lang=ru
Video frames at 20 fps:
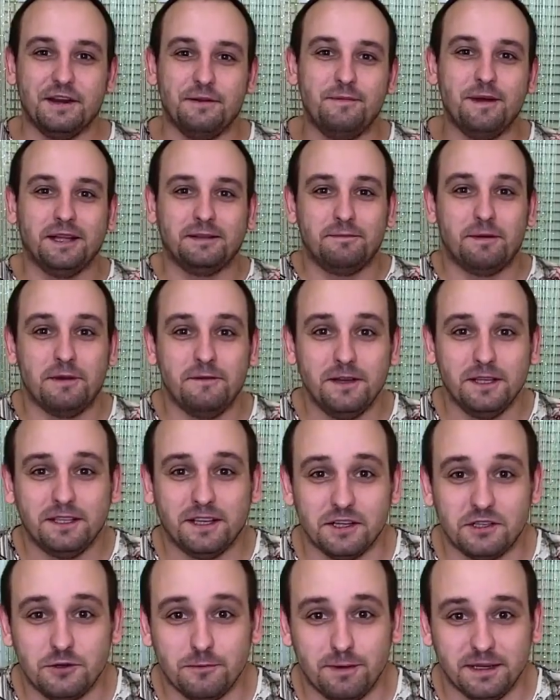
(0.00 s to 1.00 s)
Ребят, привет!
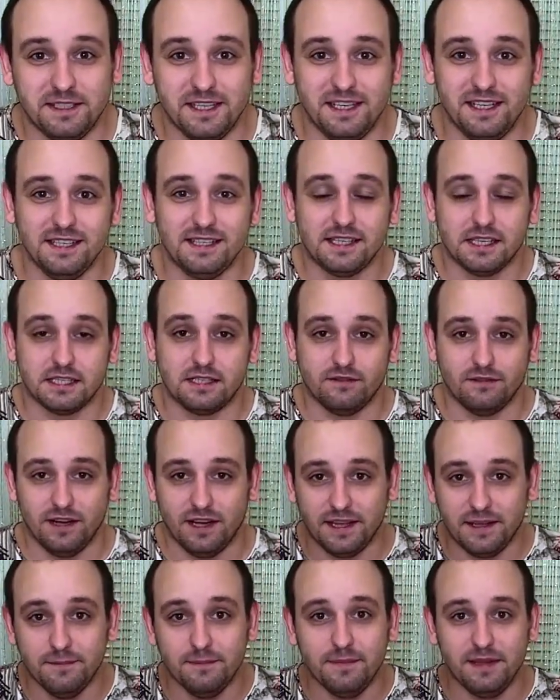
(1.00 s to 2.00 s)
Хочу поделиться
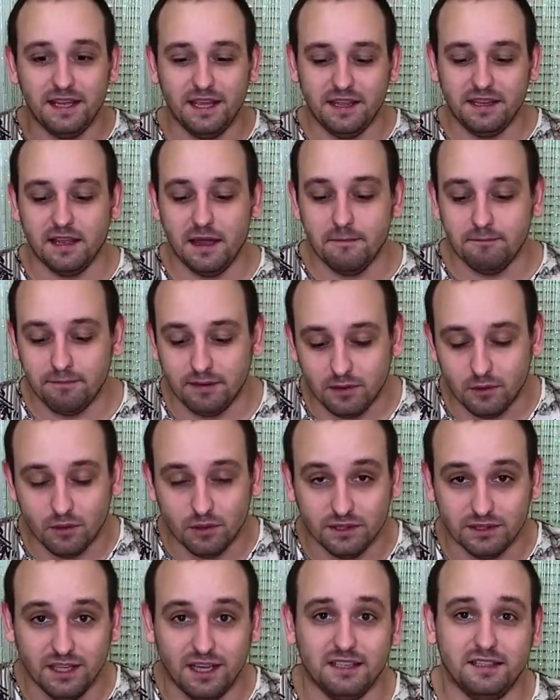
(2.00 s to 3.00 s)
своим мнением
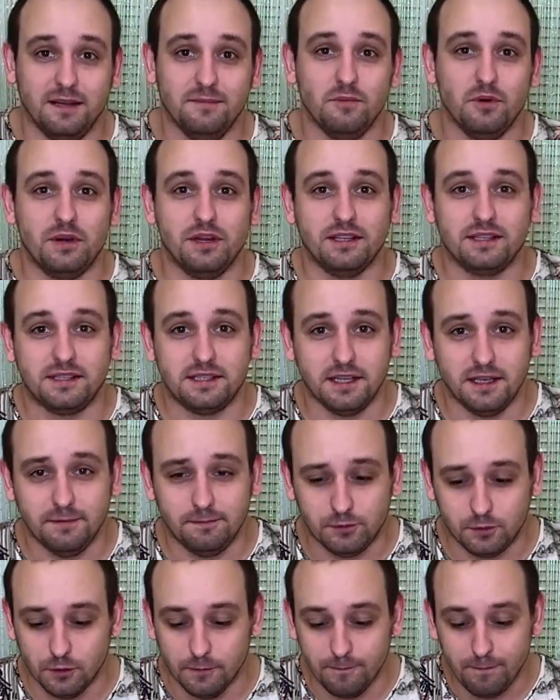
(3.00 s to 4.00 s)
по данному
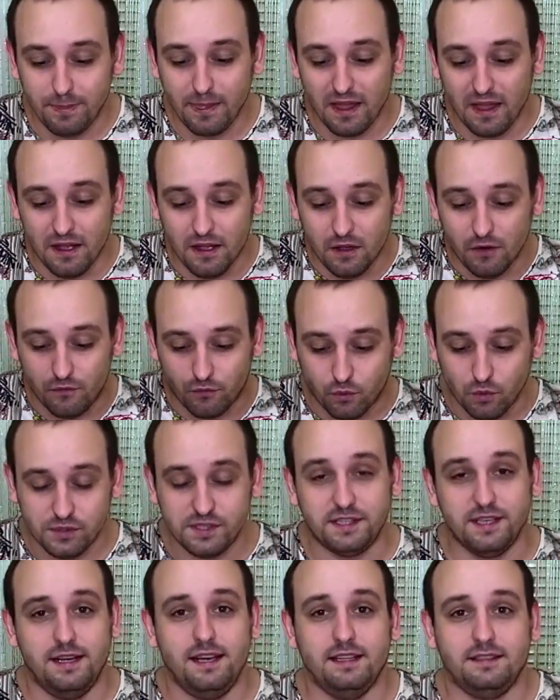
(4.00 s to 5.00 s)
рецепту.
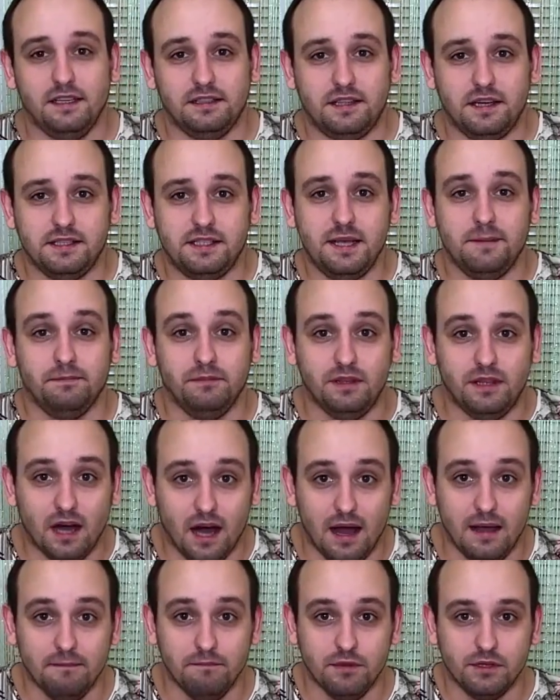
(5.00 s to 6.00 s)
Вкусный ли этот рецепт?
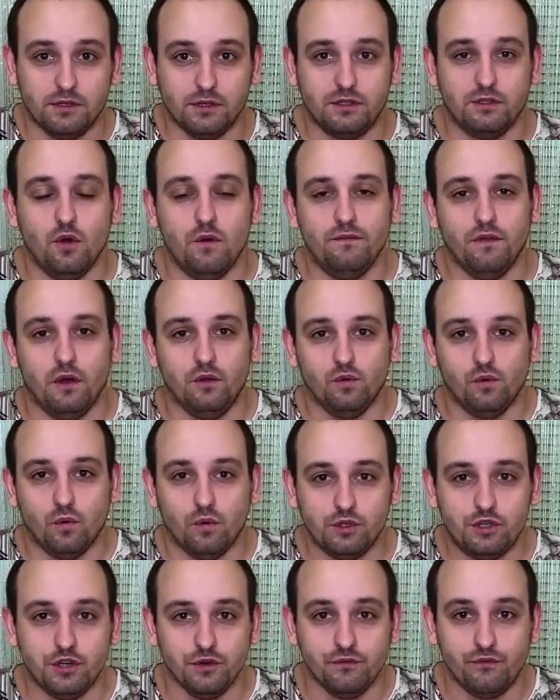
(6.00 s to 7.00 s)
Да, безусловно, он
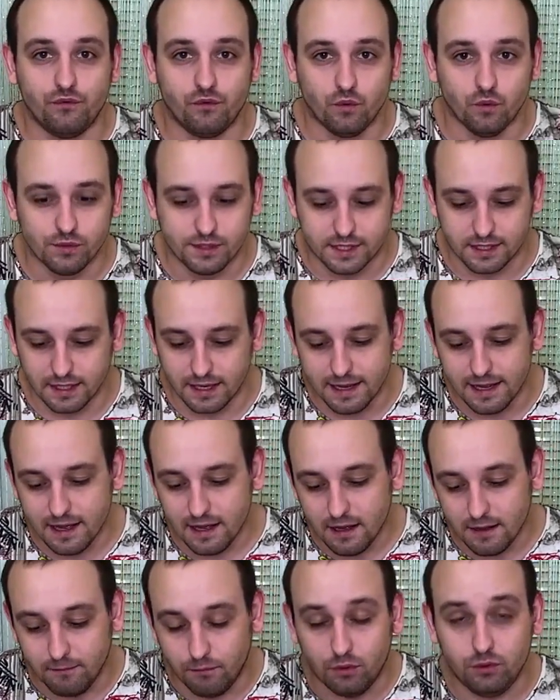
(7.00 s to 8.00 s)
очень вкусный.
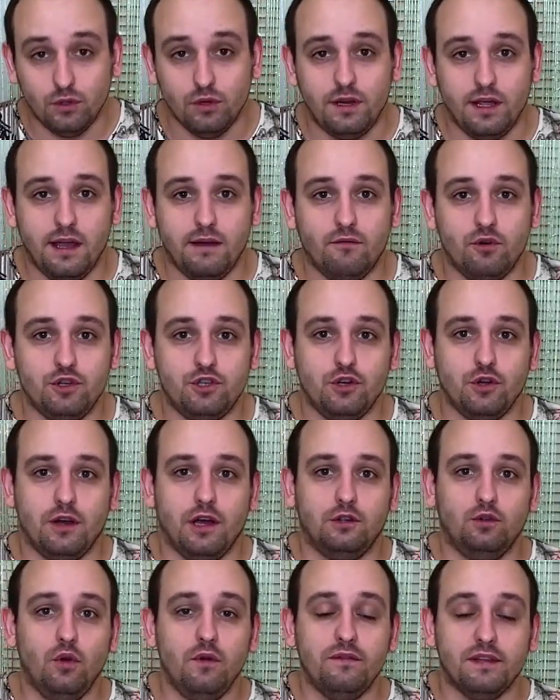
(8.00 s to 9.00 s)
Буду ли я его еще
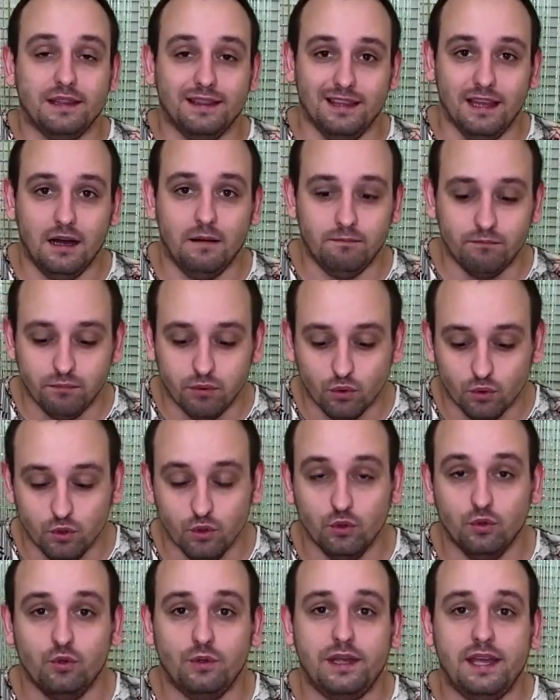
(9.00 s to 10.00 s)
готовить? Да,
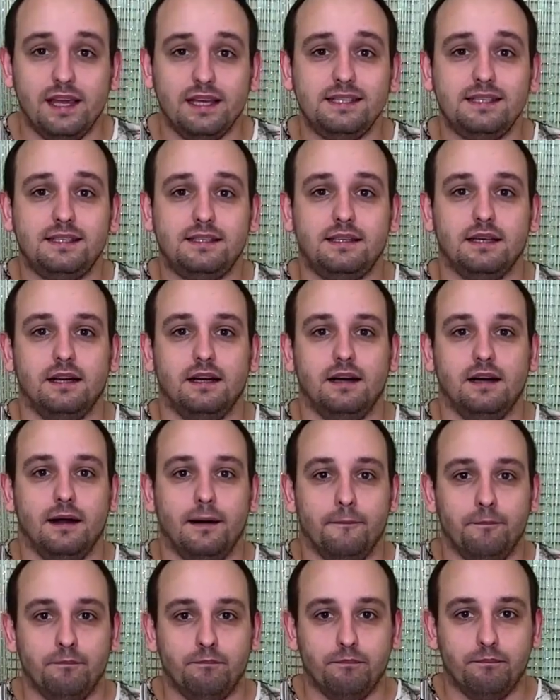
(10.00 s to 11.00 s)
буду. Но есть,
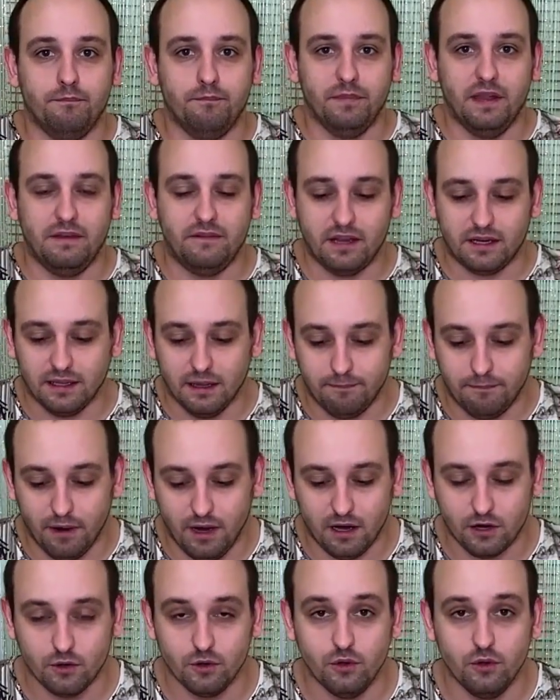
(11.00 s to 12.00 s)
а, наверное,
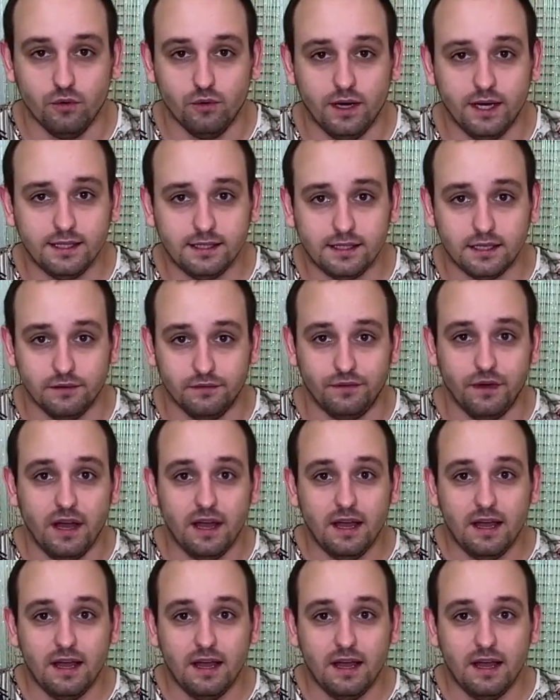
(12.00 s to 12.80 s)
пару нюансов,